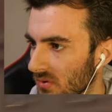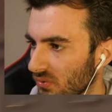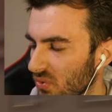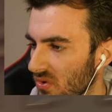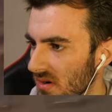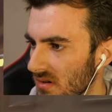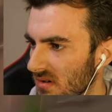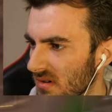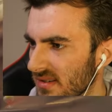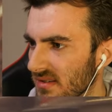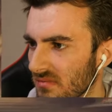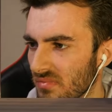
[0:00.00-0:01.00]
en tout cas, là,
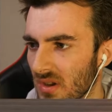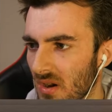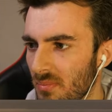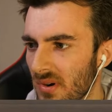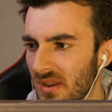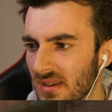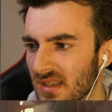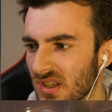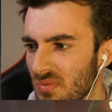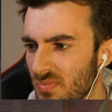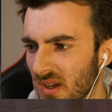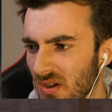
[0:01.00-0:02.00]
ça va pas dire
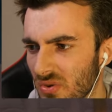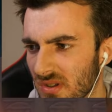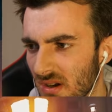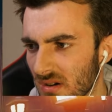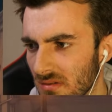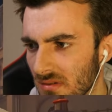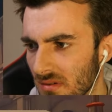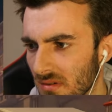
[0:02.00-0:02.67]
si pire que ça.